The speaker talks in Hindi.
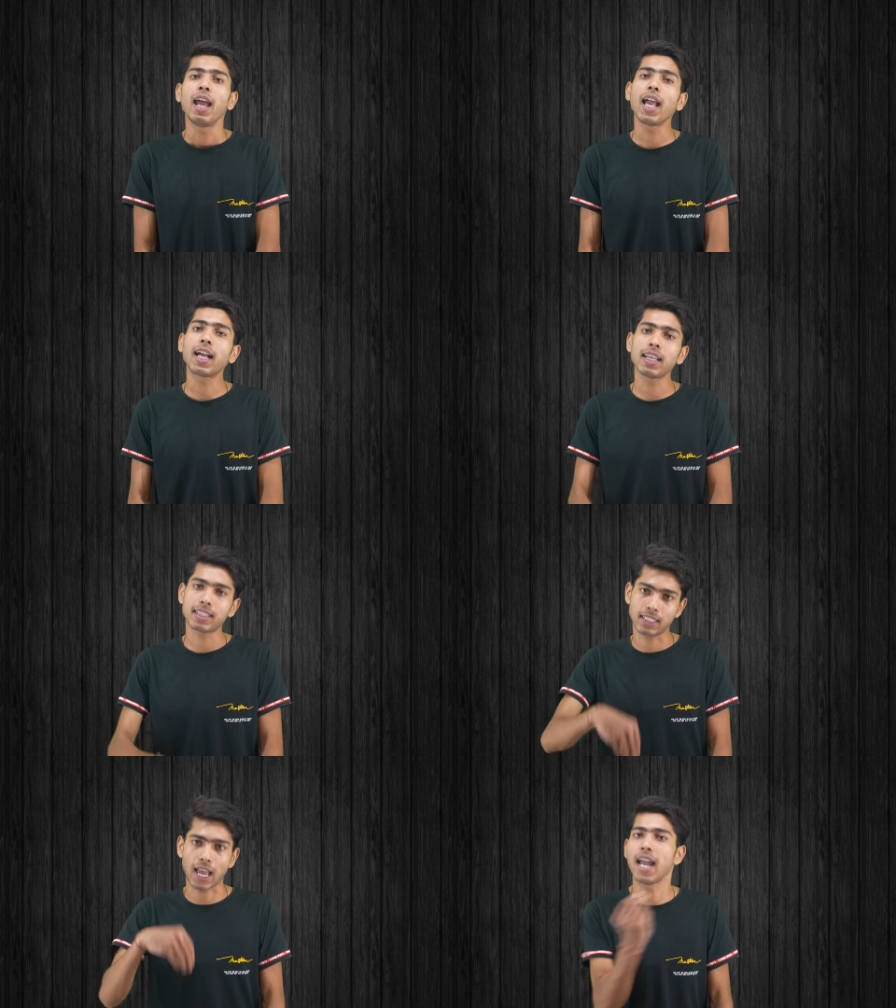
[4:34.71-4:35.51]
एक
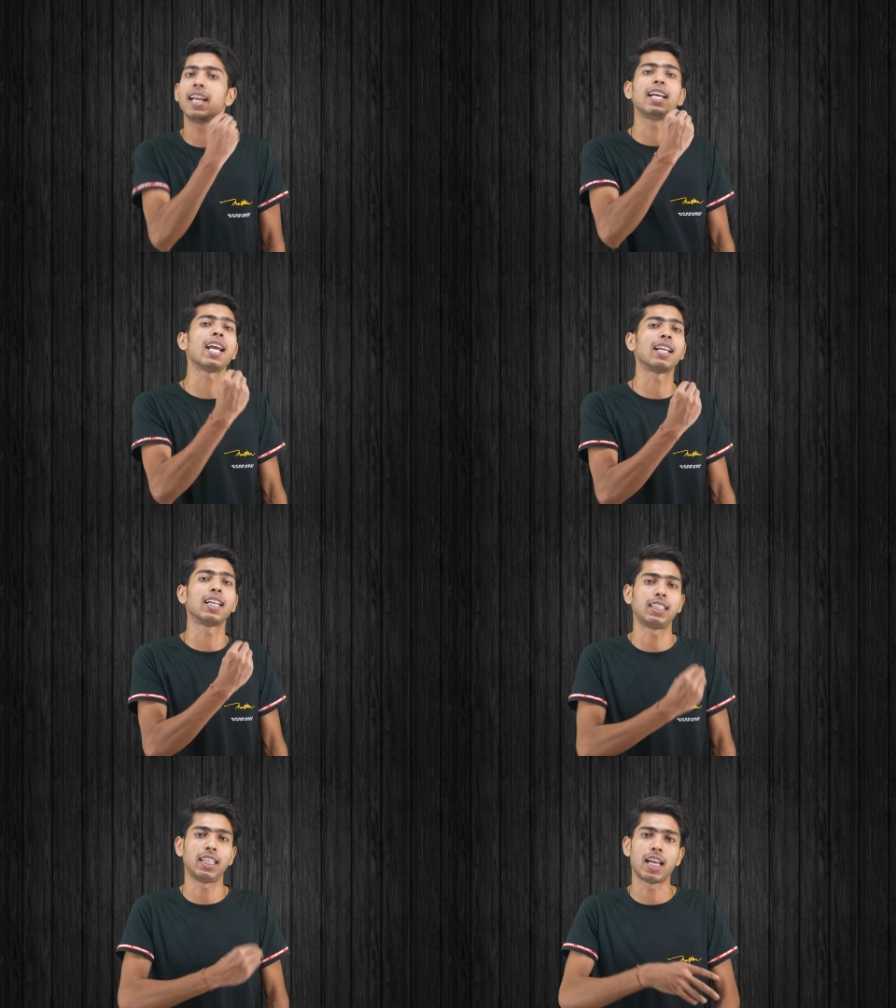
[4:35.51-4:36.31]
शायरी याद
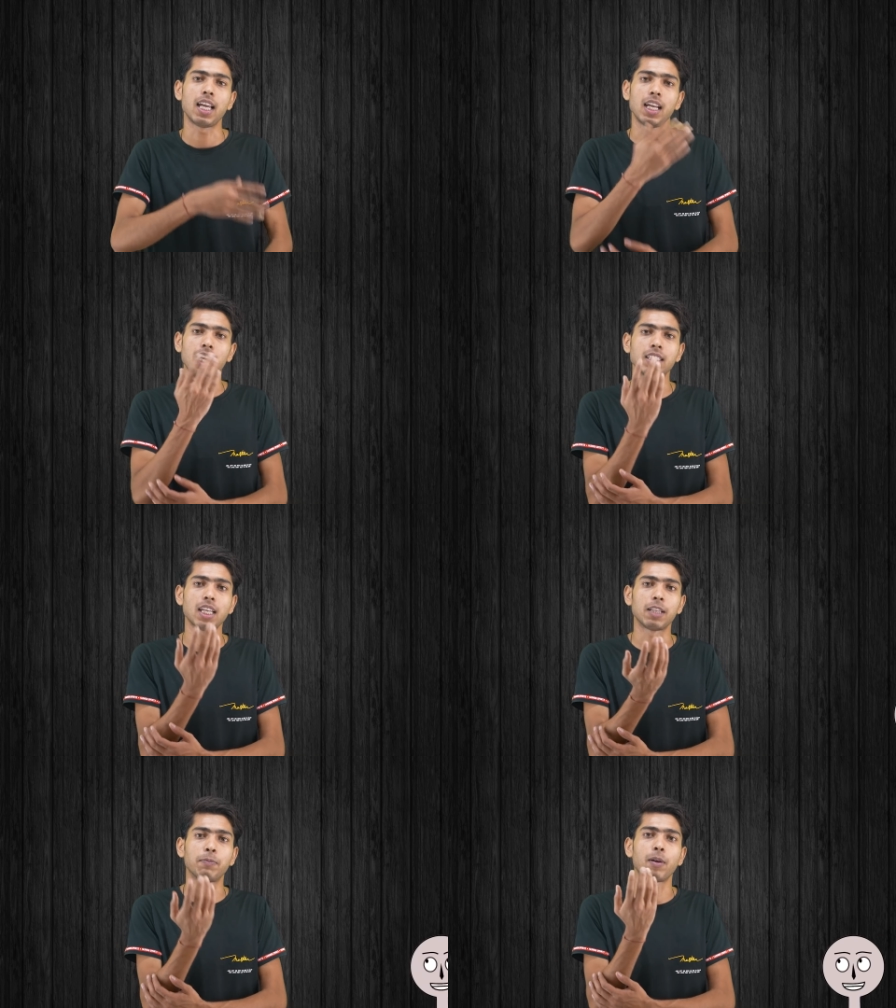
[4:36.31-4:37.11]
आती है
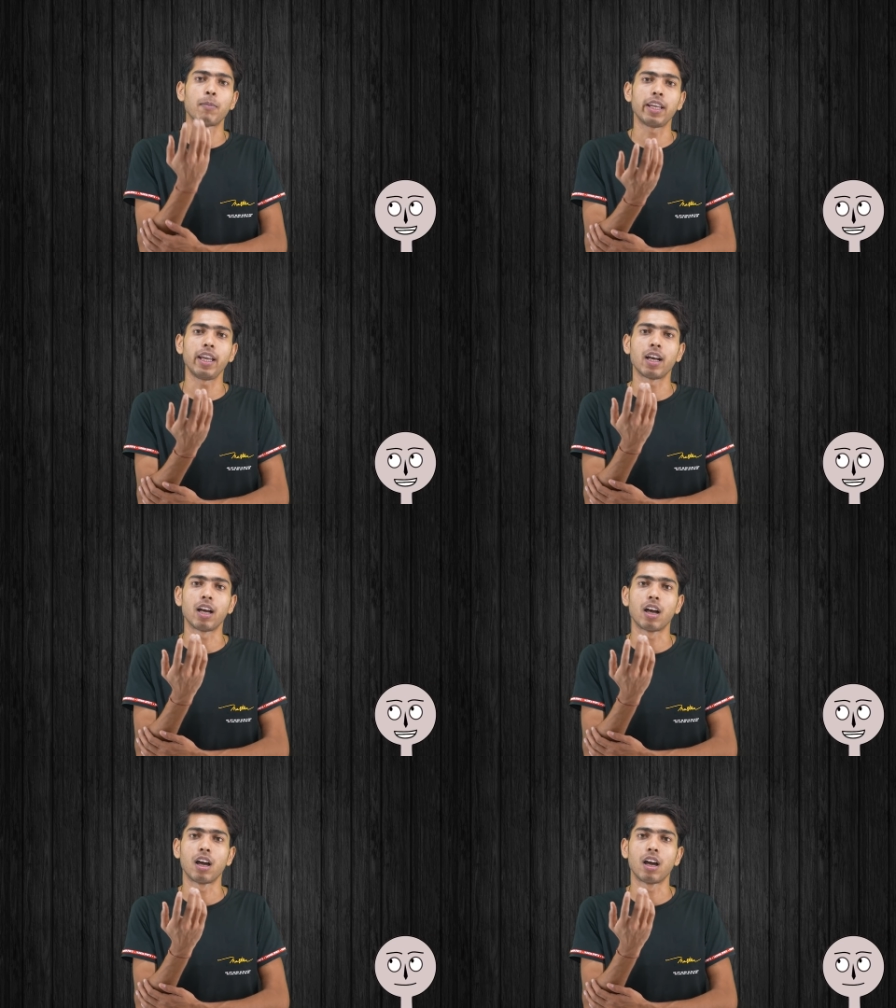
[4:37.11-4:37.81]
इरशाद फरमाइएगा